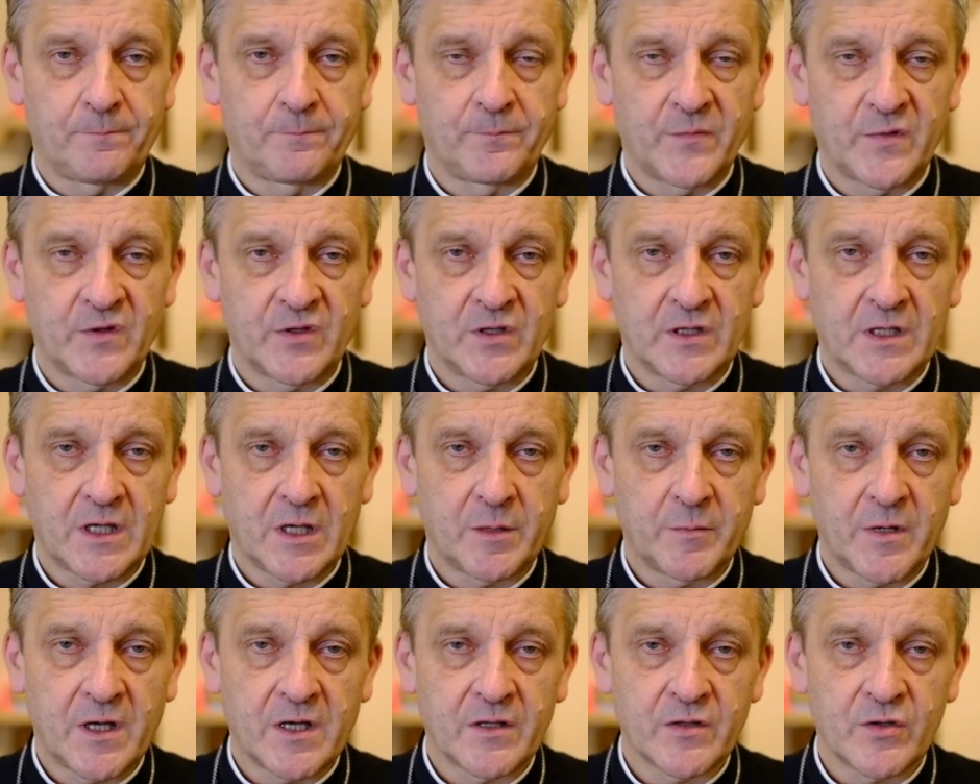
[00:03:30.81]
że tak
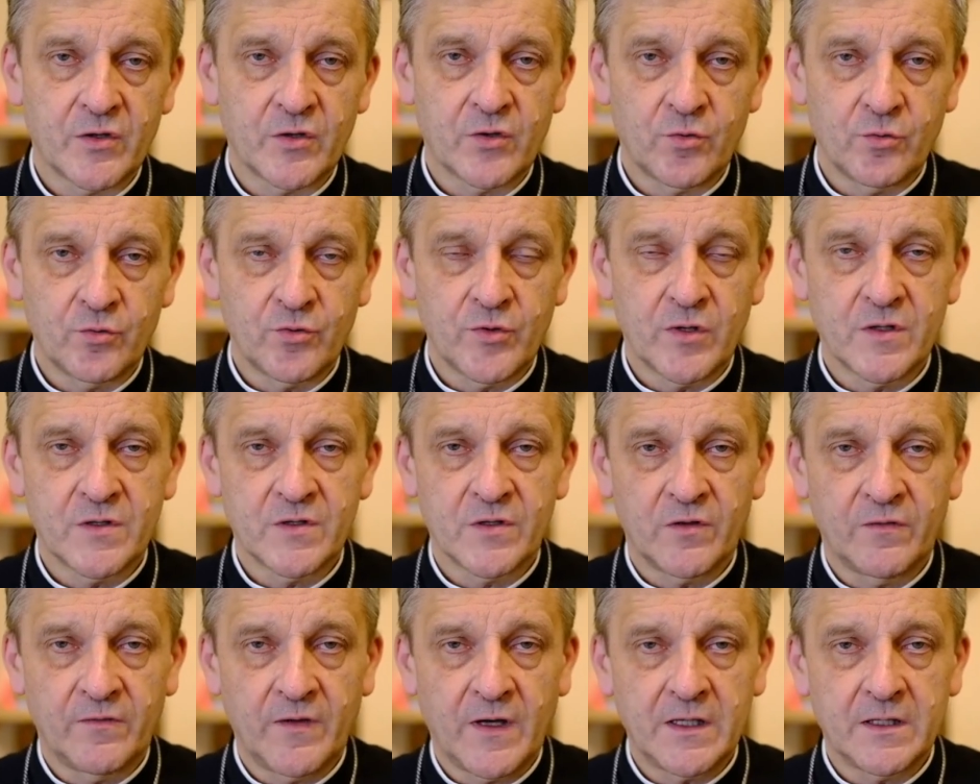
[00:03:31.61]
bardzo
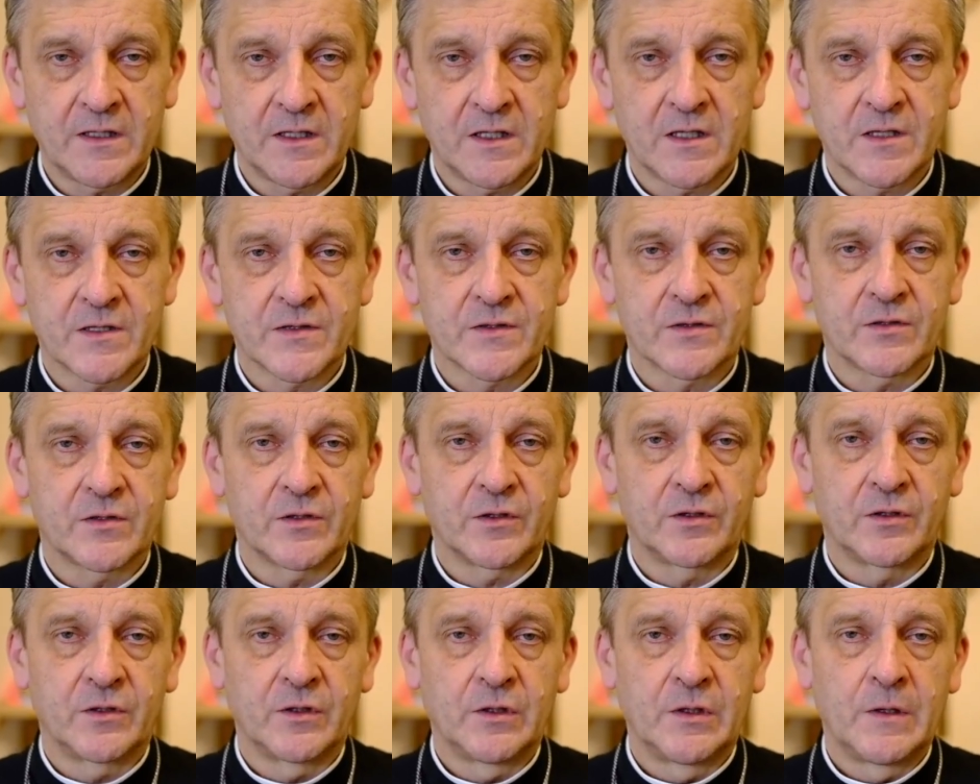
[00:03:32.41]
zróżnicowane jest
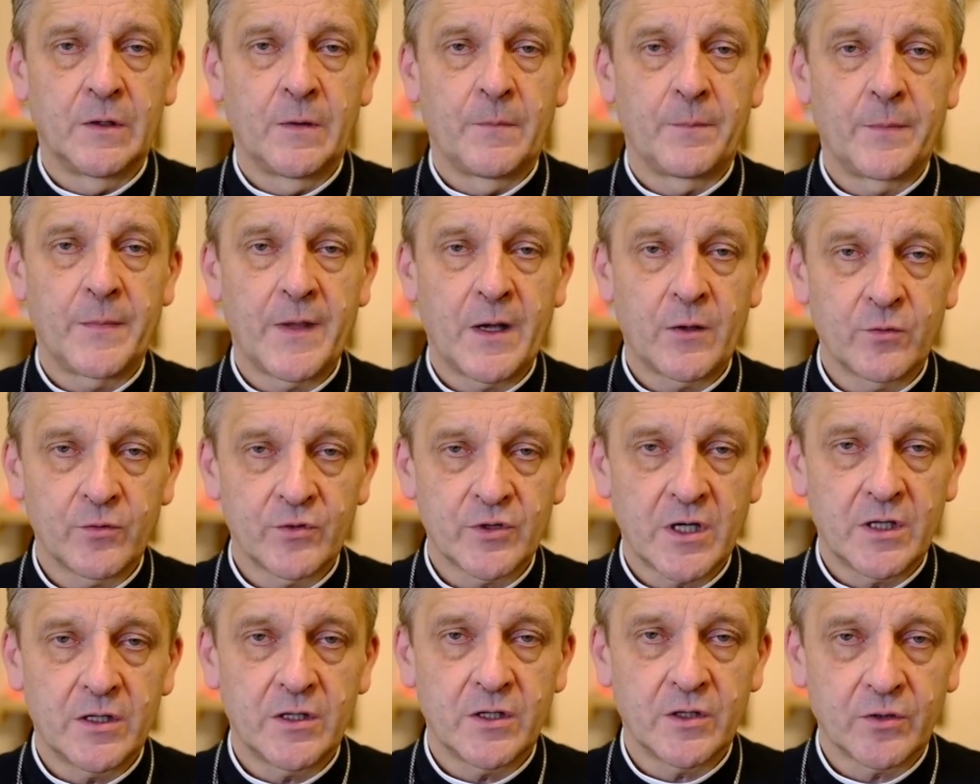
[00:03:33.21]
to
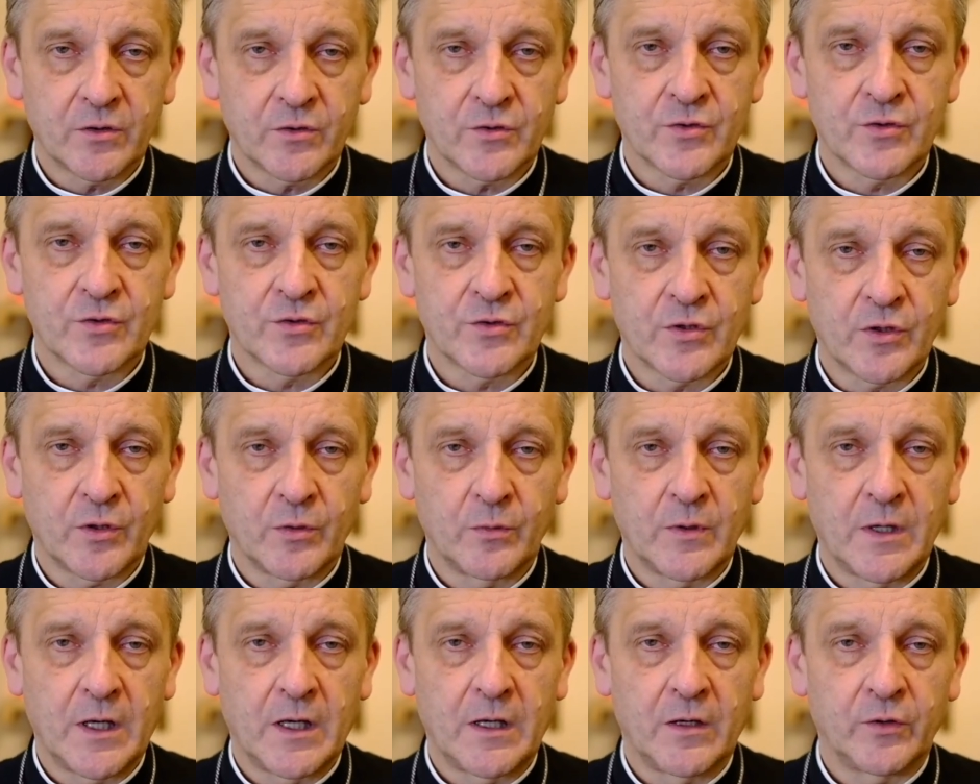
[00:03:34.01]
nauczanie
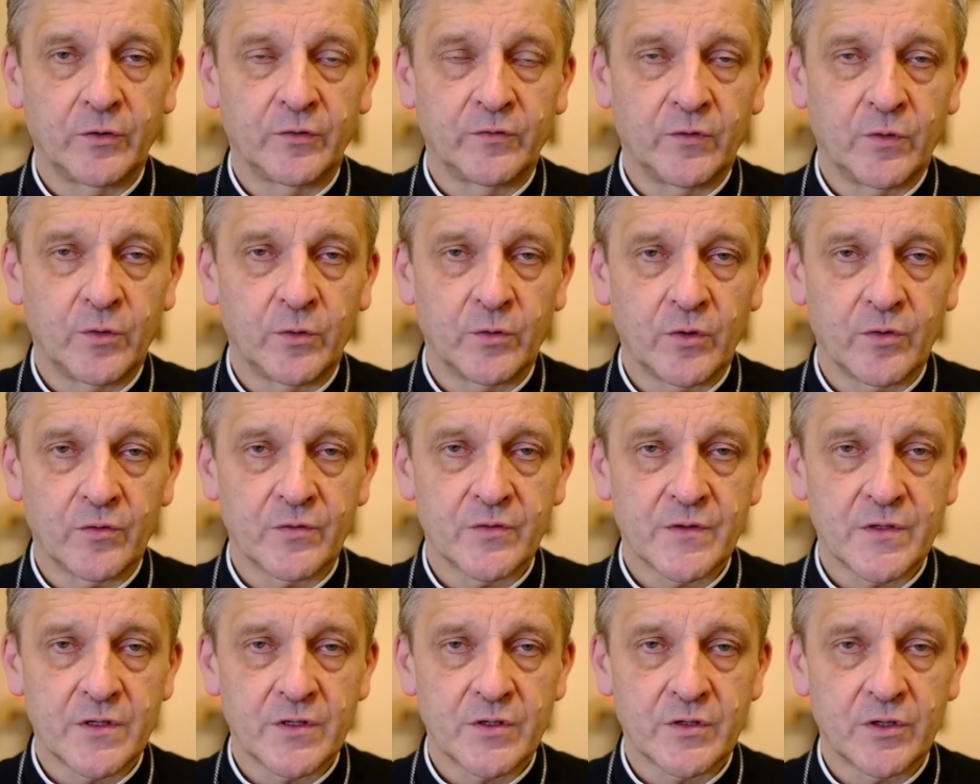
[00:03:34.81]
Kościoła
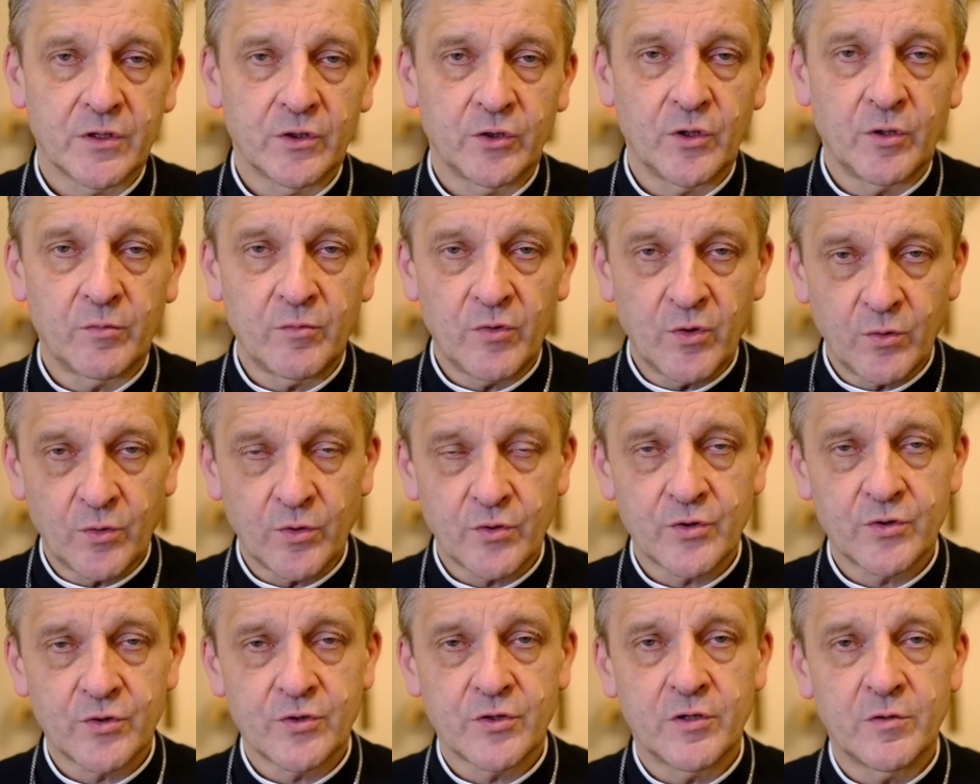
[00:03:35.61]
odwołujące się do
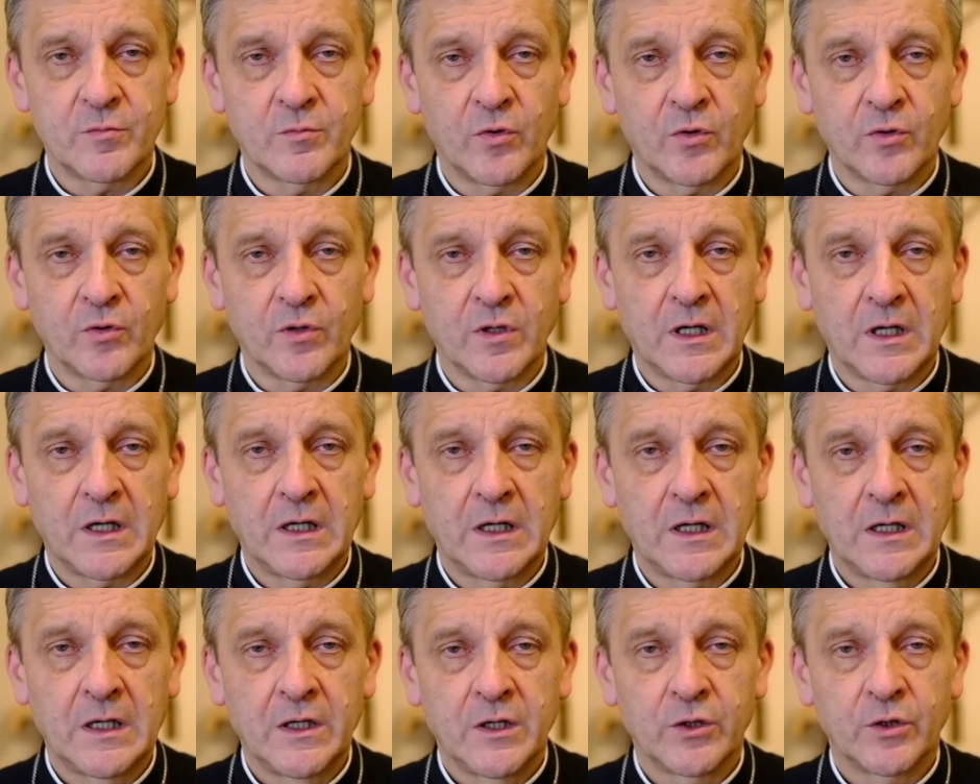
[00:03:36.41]
miłości Boga
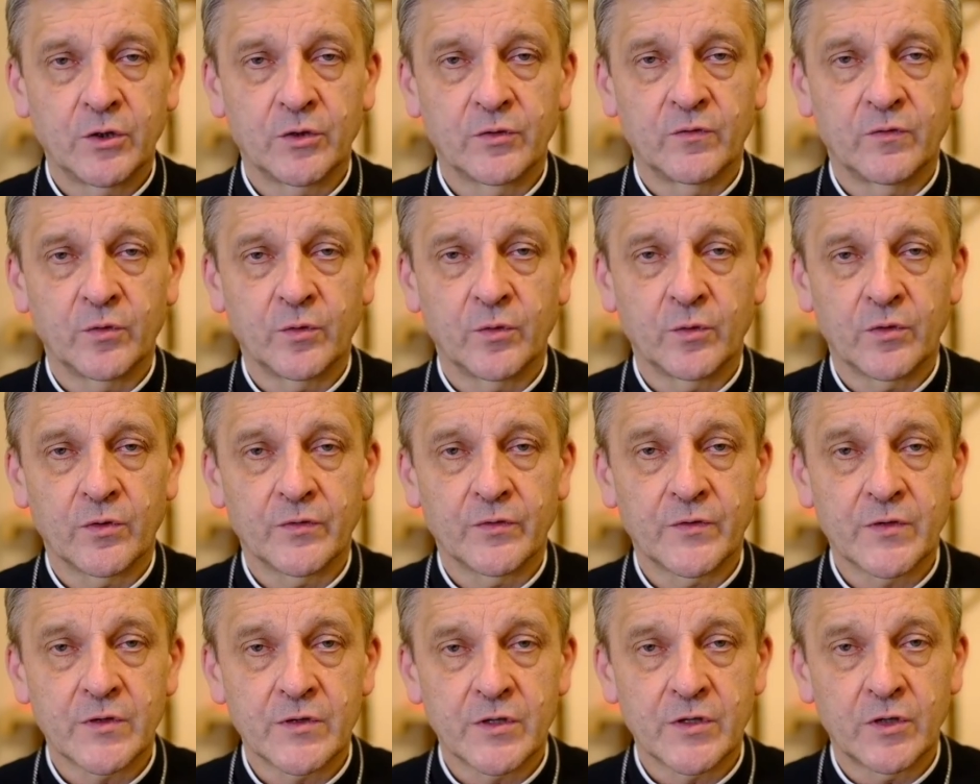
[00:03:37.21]
i
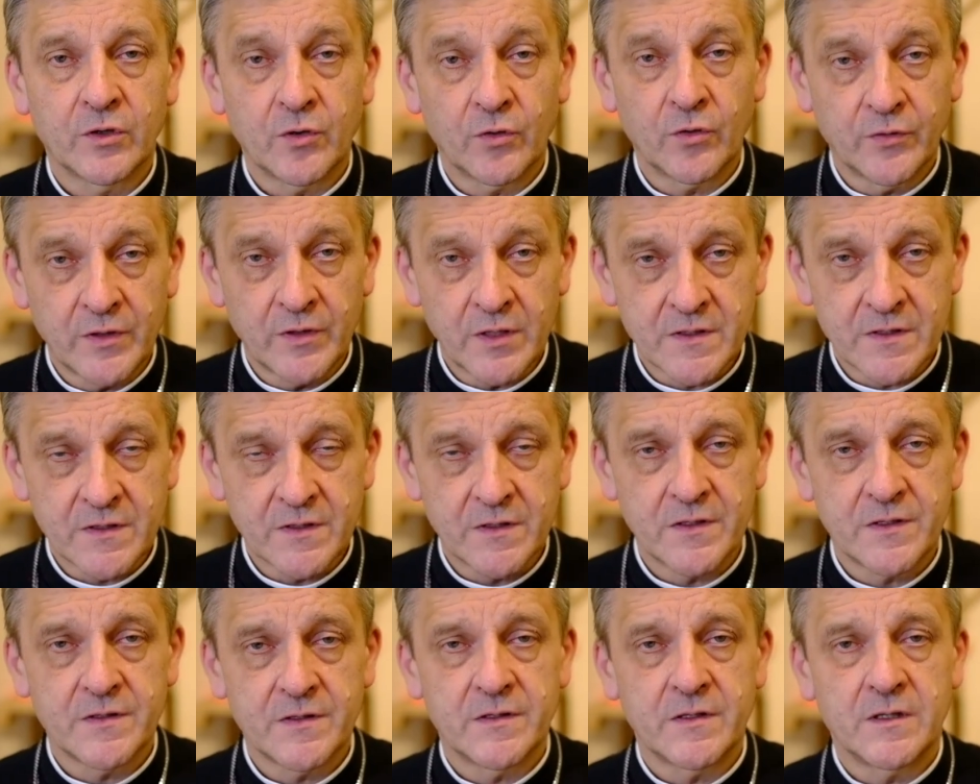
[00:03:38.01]
odwołujące się do
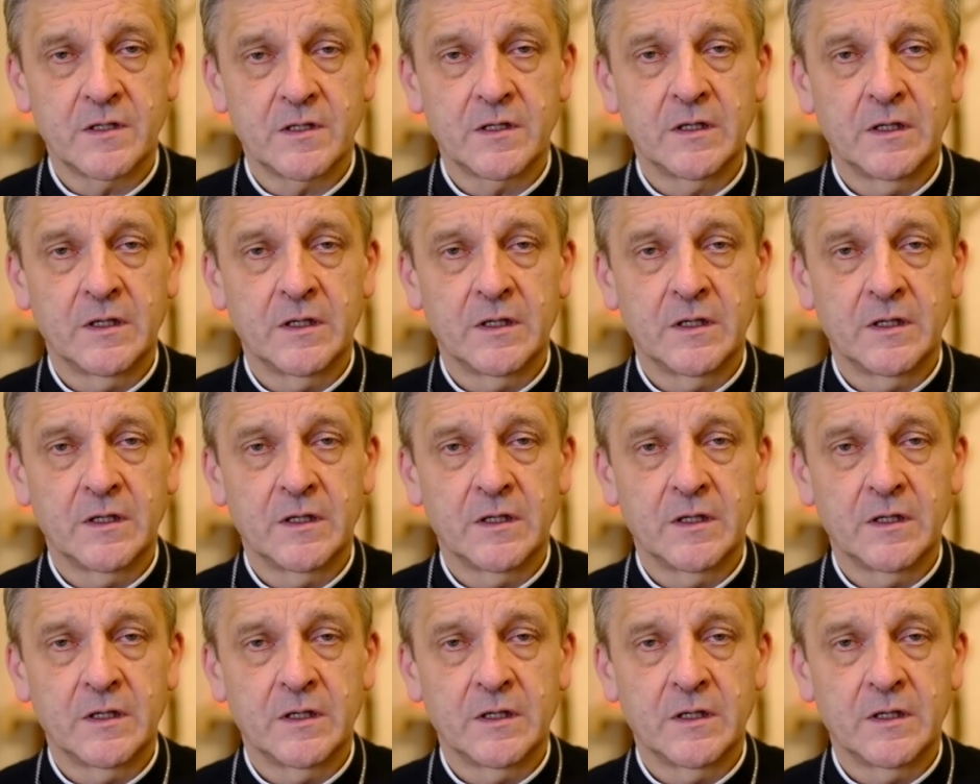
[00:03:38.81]
decyzji,